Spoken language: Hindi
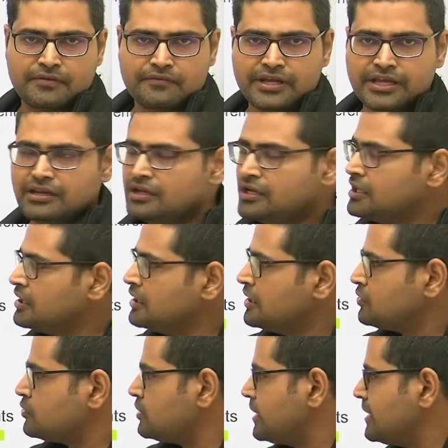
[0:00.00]
फाइन
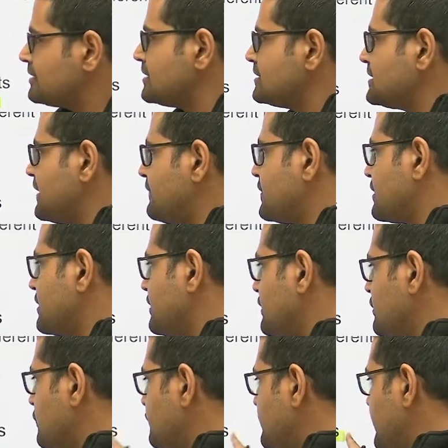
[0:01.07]
तो ये एक तरह से
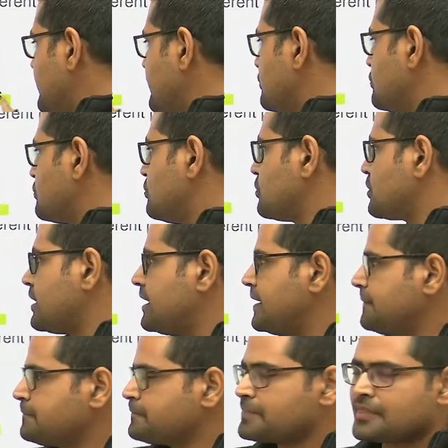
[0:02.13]
एवरग्रीनिंग ऑफ पेटेंट को रोक रहा
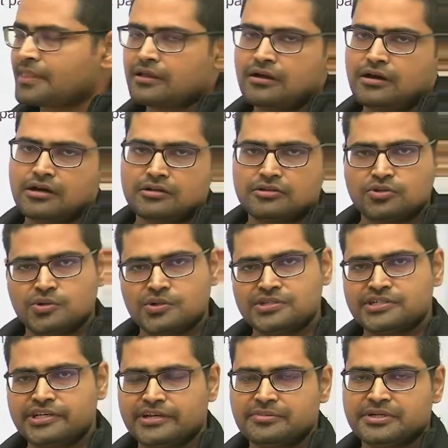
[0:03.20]
है और दोनों
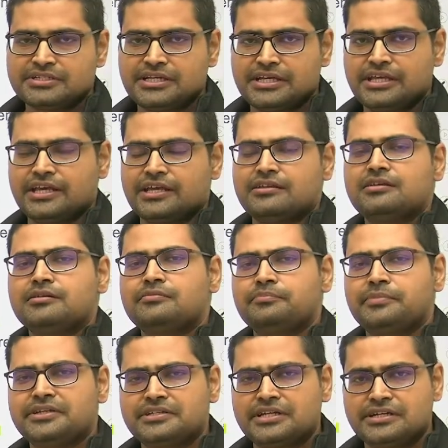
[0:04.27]
स्टेटमेंट सही हैं
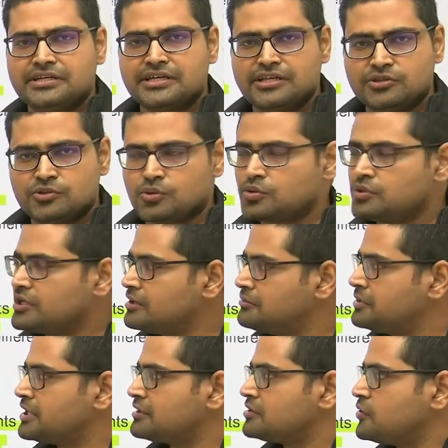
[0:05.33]
पेशेंट के हितों को ध्यान
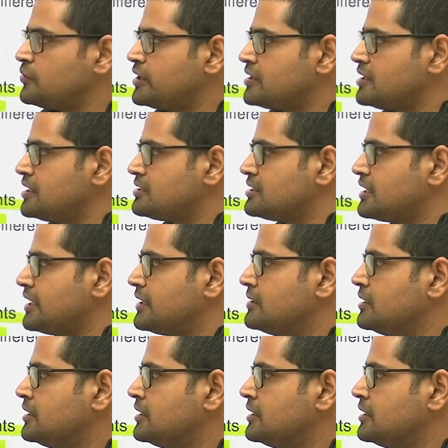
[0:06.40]
में रखते हुए किया जा रहा है